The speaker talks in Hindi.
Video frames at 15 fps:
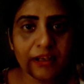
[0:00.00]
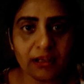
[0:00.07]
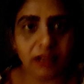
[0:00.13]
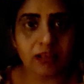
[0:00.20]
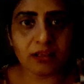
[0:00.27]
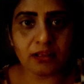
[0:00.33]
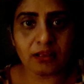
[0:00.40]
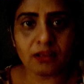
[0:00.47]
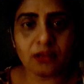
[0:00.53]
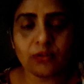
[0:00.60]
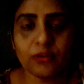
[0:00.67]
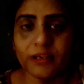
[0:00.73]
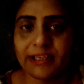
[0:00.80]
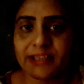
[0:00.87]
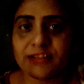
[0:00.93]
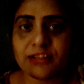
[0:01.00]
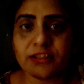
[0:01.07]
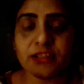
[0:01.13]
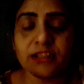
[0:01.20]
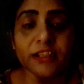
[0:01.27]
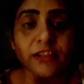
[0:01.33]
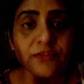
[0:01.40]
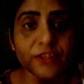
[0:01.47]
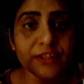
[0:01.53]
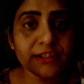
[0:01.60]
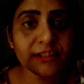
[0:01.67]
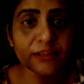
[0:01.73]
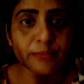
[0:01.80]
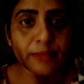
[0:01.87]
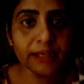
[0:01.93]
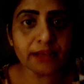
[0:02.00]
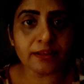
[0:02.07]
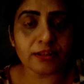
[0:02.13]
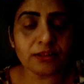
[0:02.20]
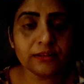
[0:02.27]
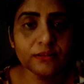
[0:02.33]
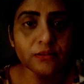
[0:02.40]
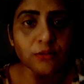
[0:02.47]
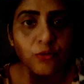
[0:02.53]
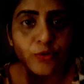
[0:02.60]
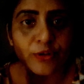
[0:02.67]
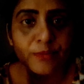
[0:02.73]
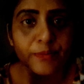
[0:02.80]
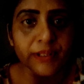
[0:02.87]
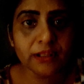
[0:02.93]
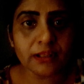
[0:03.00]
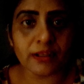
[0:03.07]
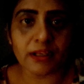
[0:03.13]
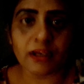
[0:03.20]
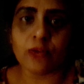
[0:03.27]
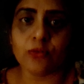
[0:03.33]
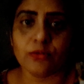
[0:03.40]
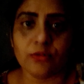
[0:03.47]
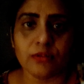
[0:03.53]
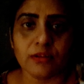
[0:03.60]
एक ही है और लाइट चली गई इन्वर्टर की बैटरी हुई पड़ी है डाउन